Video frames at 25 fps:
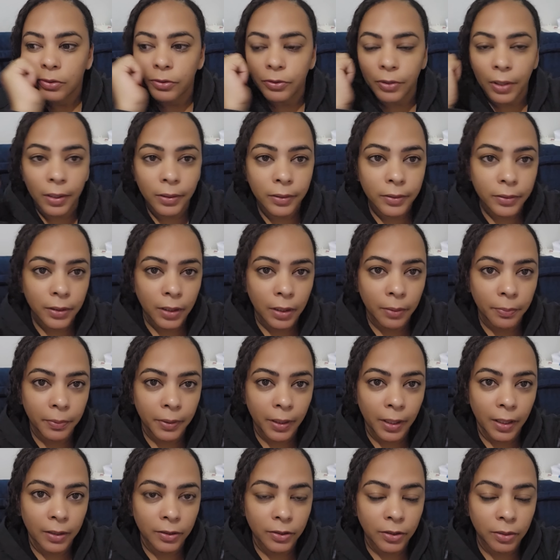Já liguei
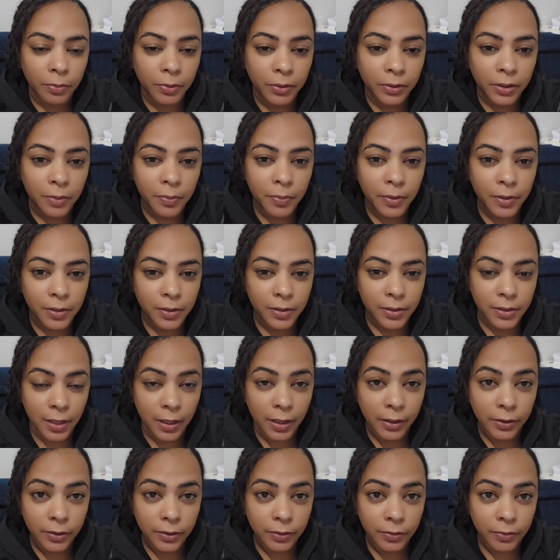para ela, já mandei
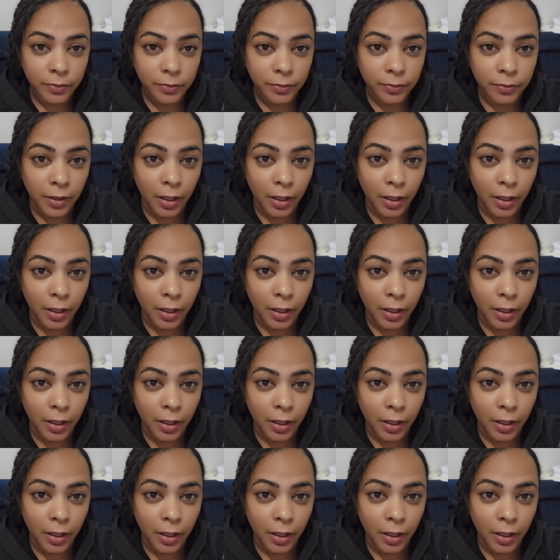mensagem.